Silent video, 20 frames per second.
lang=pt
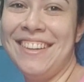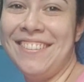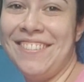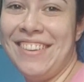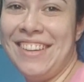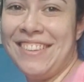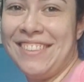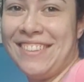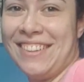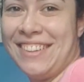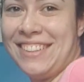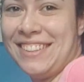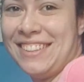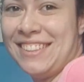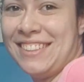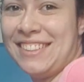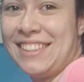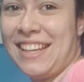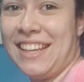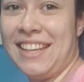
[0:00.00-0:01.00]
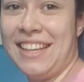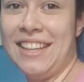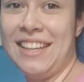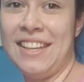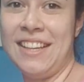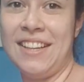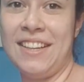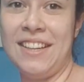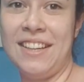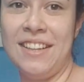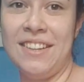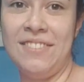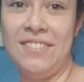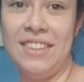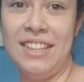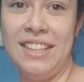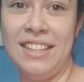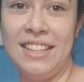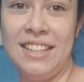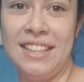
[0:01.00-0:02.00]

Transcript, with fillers: O leitorzinho está enorme.